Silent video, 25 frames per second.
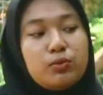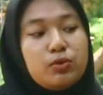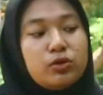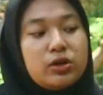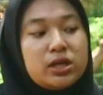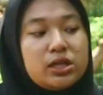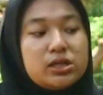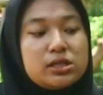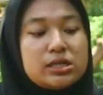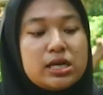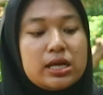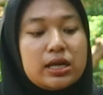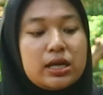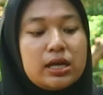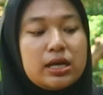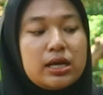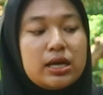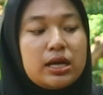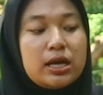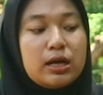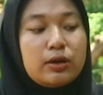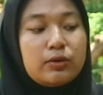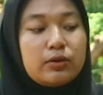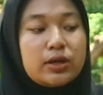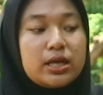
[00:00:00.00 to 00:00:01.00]
mungkin jarak
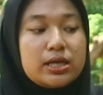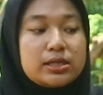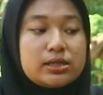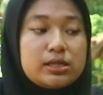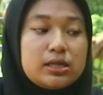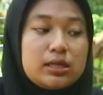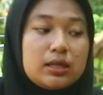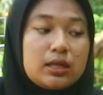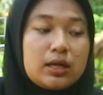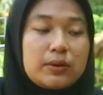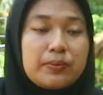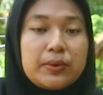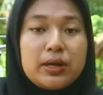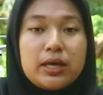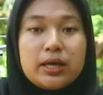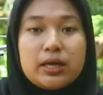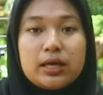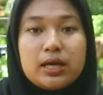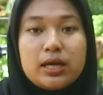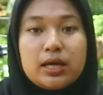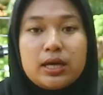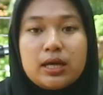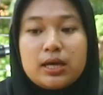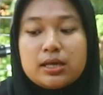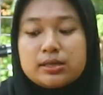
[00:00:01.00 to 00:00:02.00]
akurasi
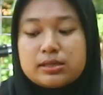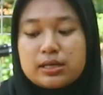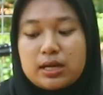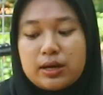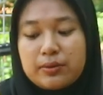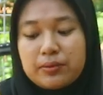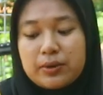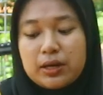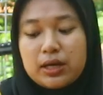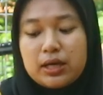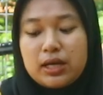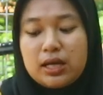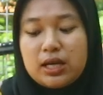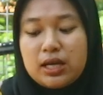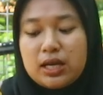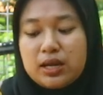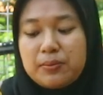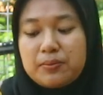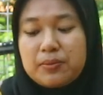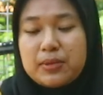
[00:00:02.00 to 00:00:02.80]
terbaiknya senapan ini